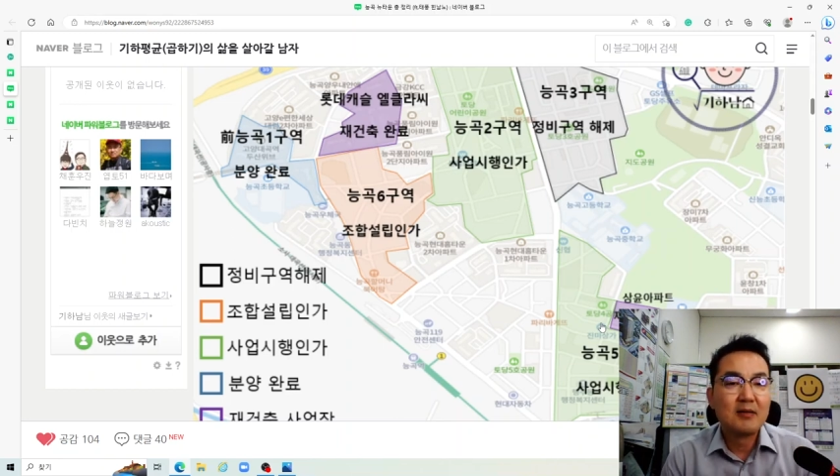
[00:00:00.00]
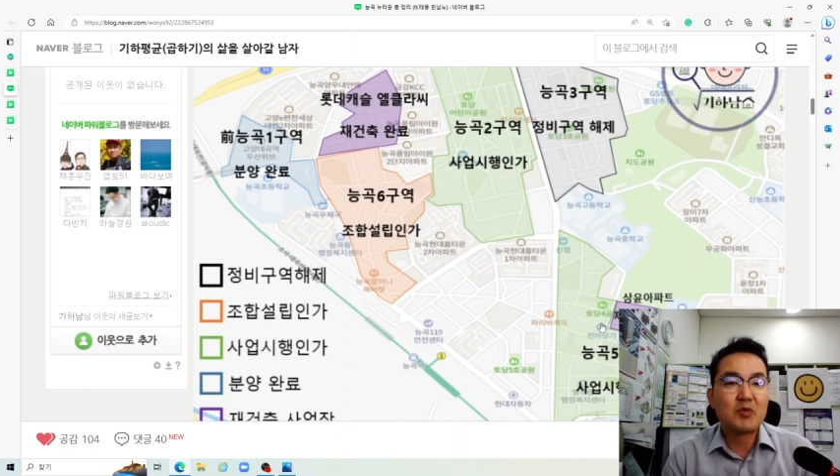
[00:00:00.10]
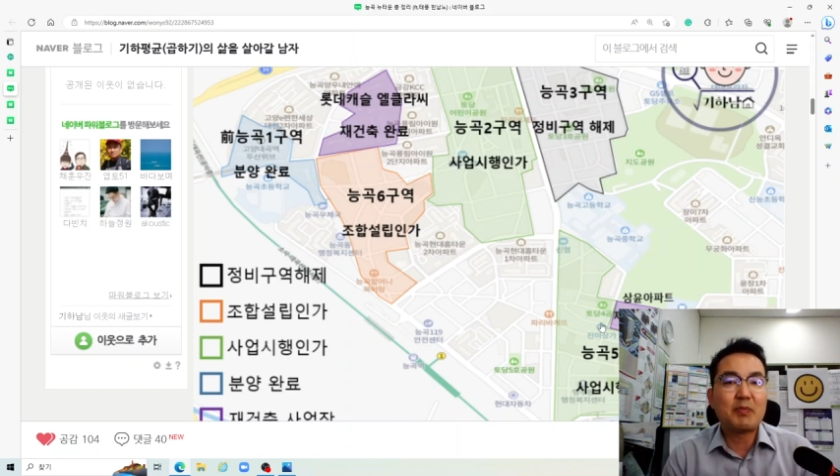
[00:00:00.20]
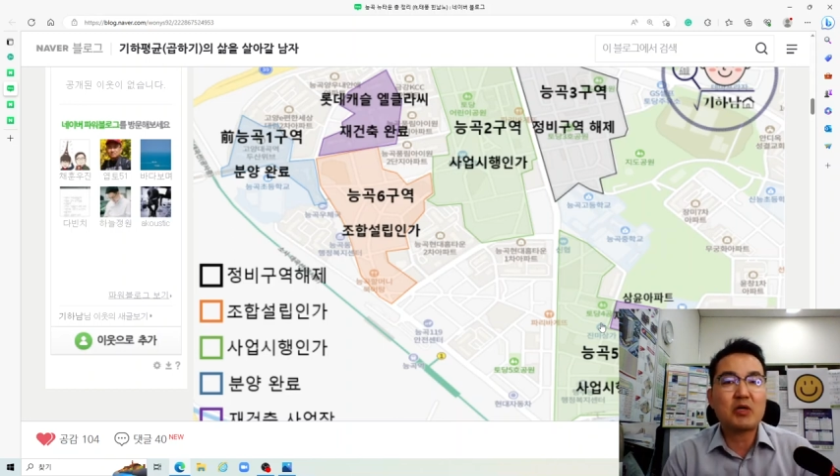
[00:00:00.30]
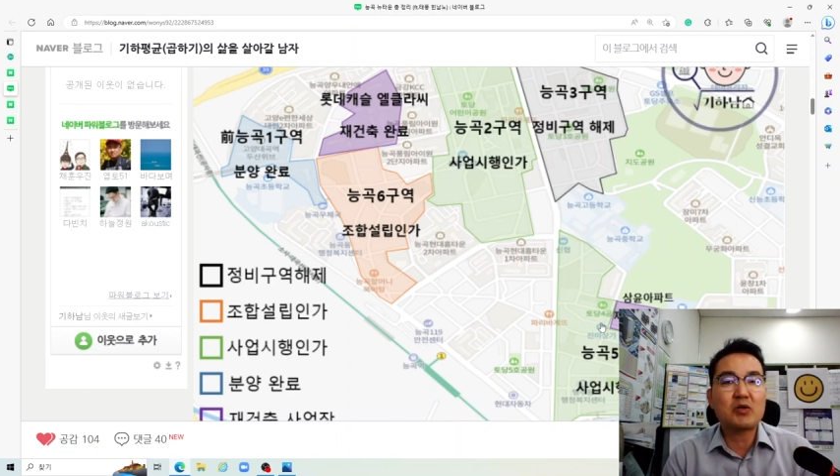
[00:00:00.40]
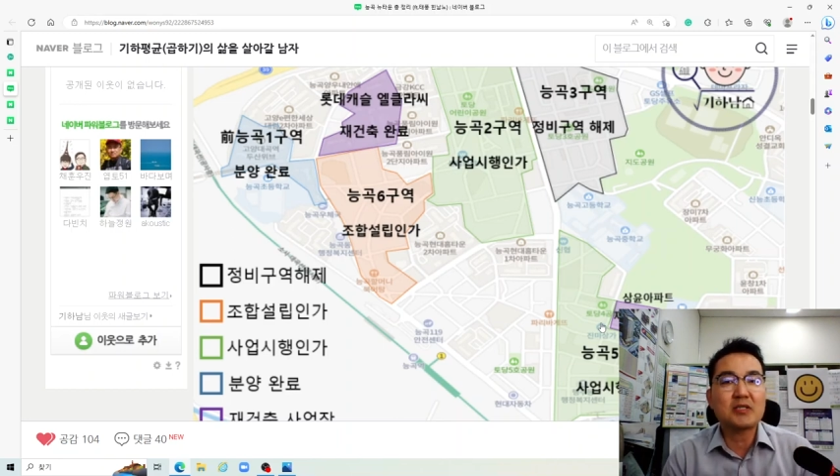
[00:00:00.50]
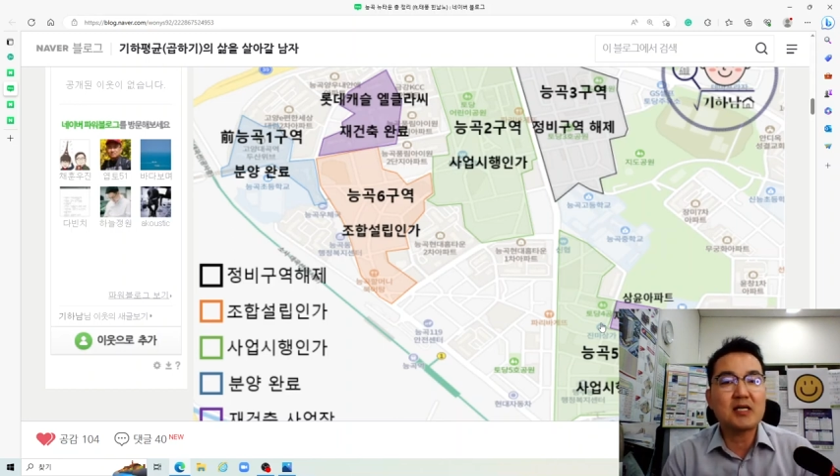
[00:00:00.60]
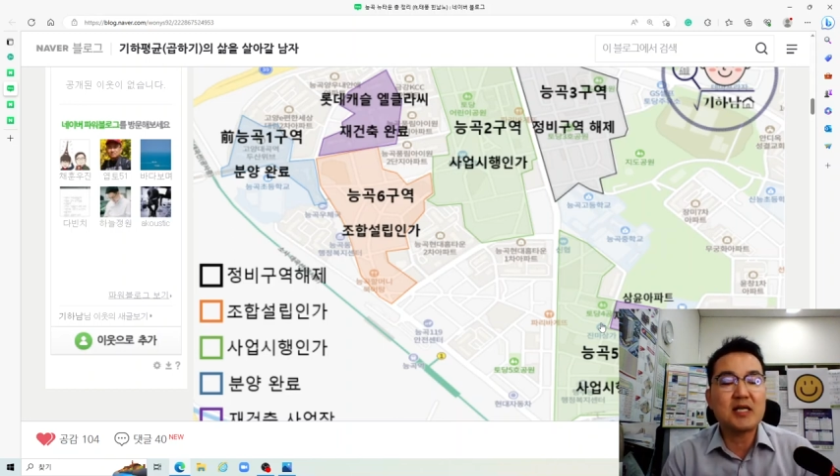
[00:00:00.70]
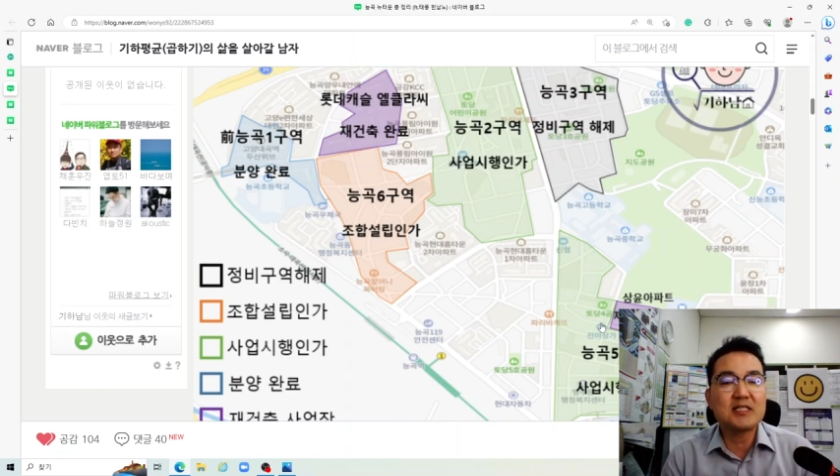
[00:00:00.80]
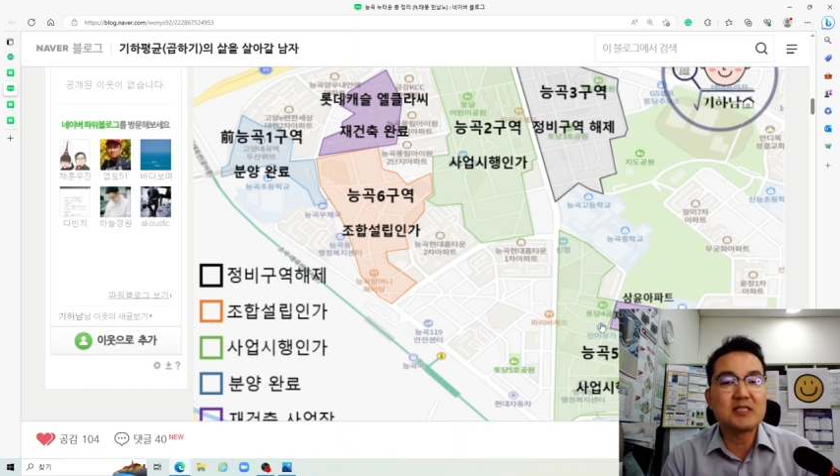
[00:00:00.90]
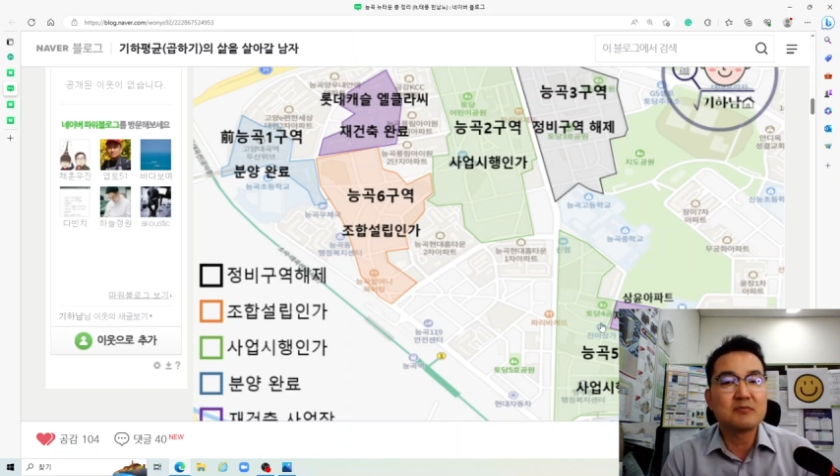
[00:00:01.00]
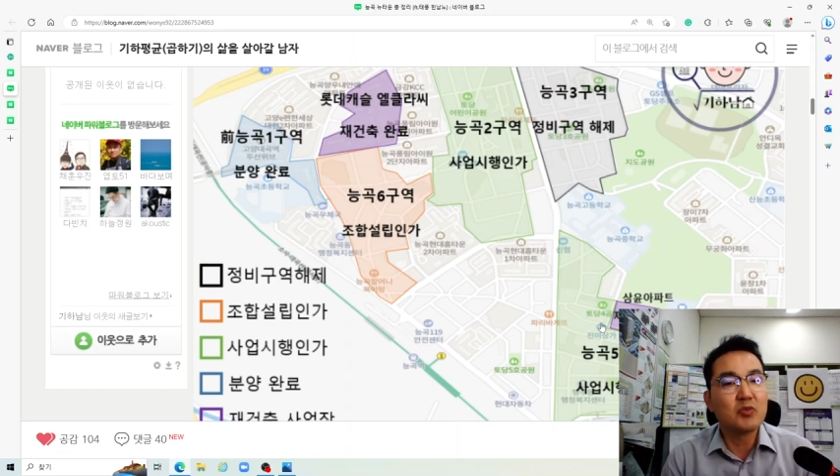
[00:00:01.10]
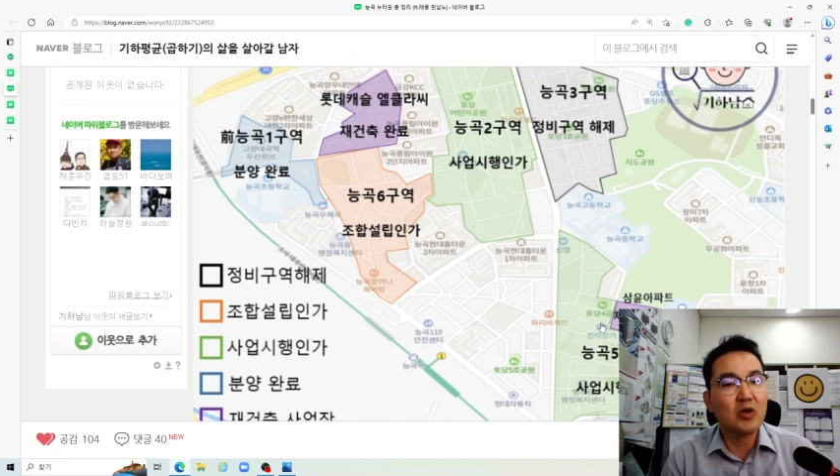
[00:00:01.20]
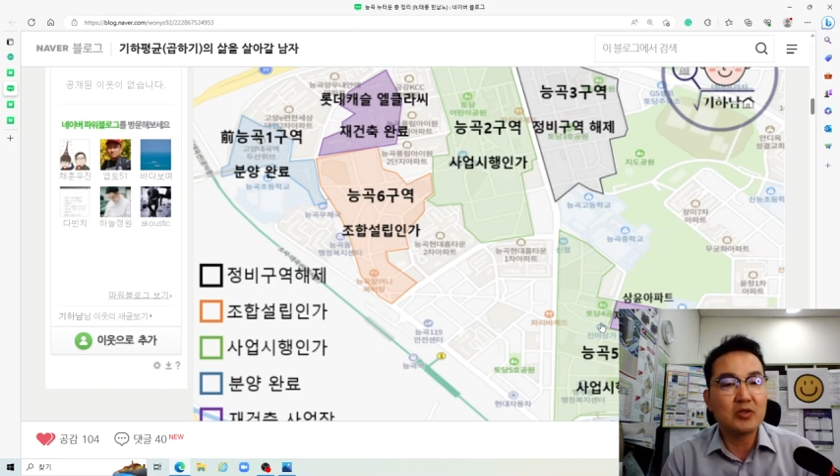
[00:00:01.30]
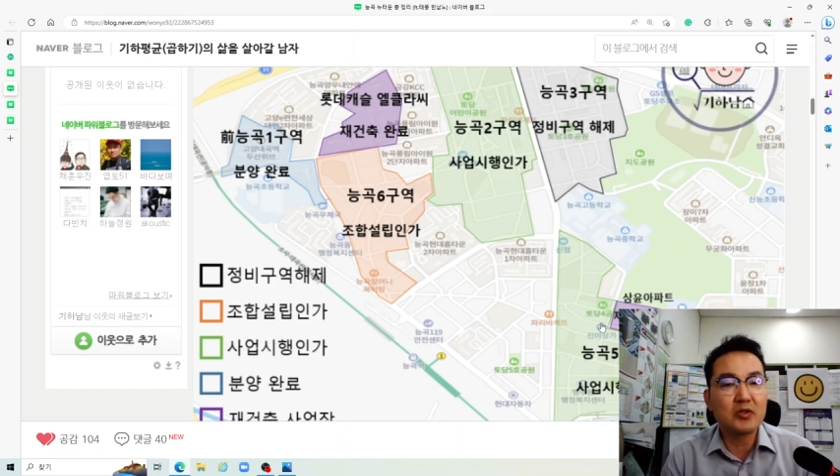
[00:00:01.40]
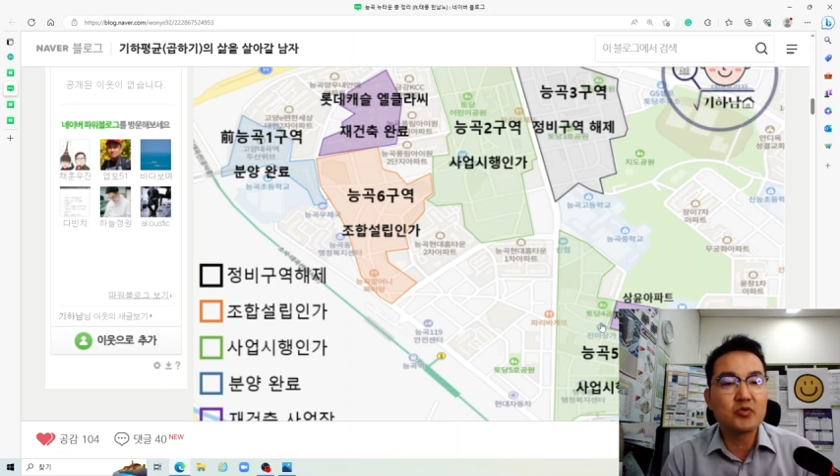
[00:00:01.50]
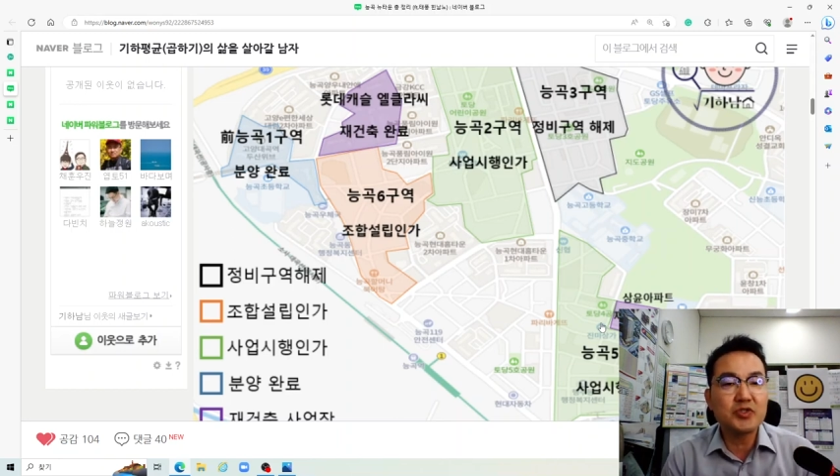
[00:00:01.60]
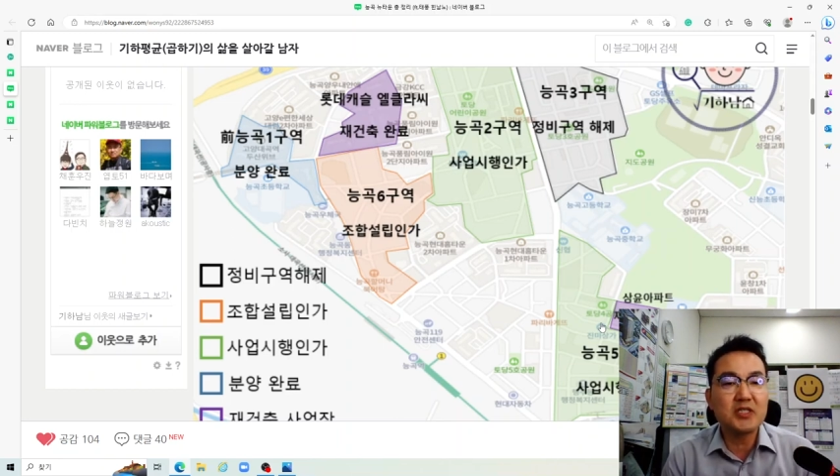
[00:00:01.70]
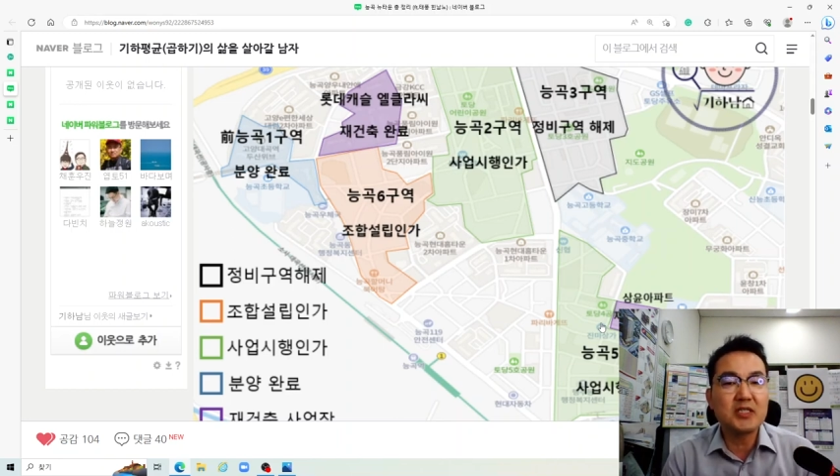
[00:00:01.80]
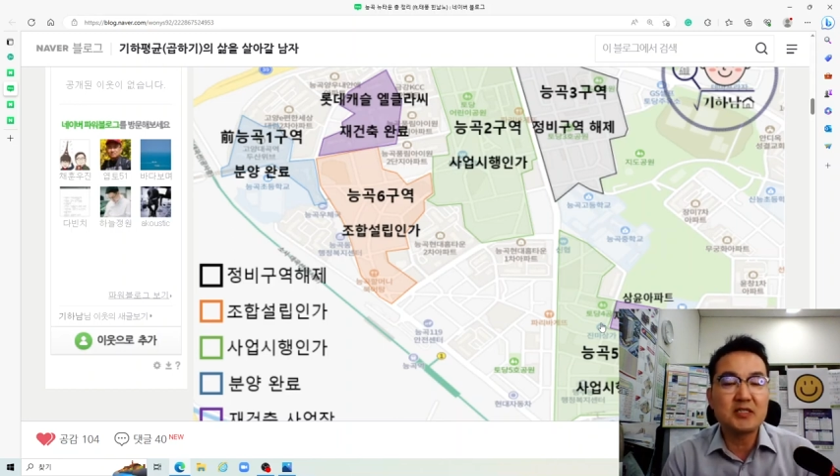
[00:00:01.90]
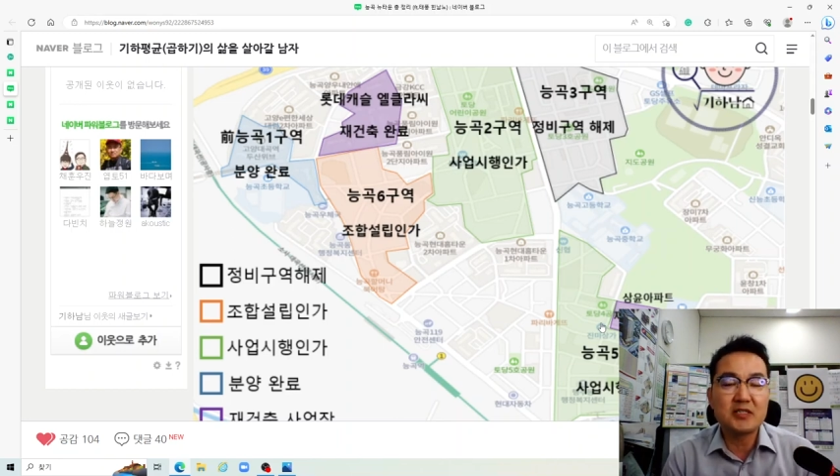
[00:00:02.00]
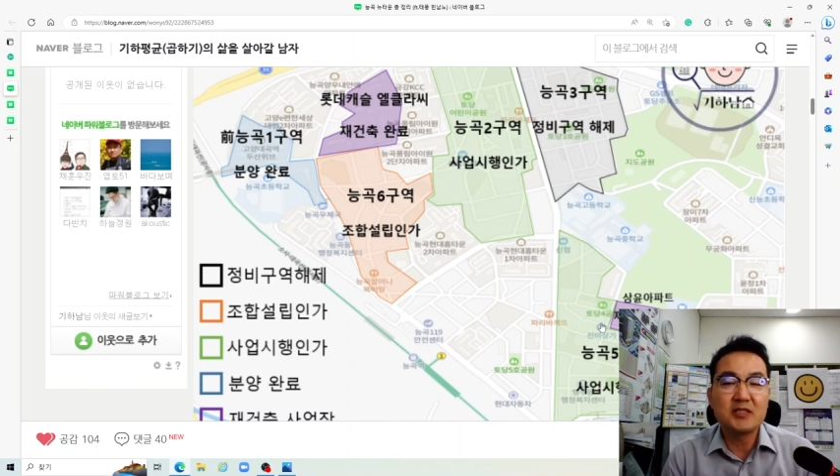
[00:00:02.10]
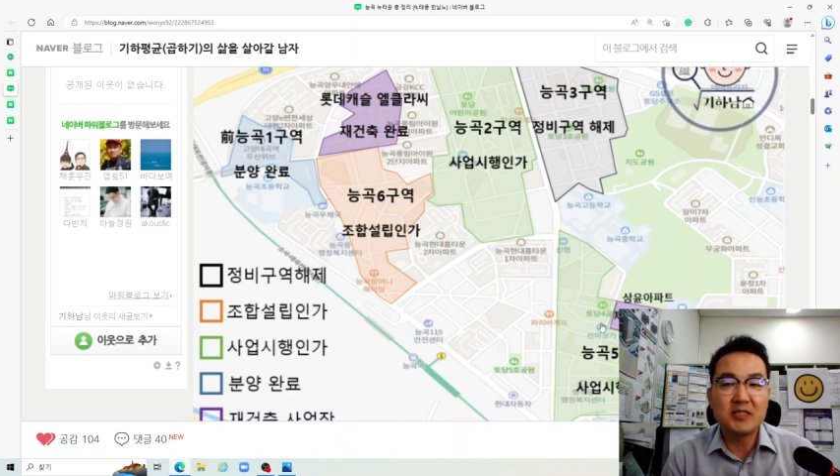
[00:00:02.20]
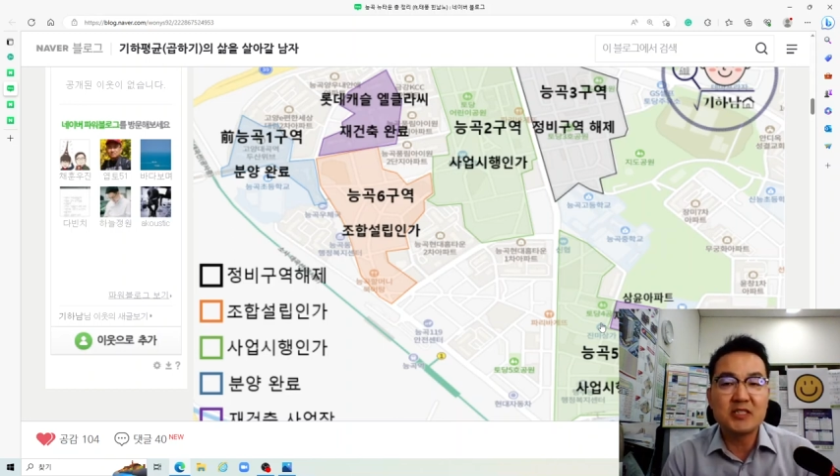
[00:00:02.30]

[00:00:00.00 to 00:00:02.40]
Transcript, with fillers: 뭐 8월 달까지는 뭐 어떤 소식이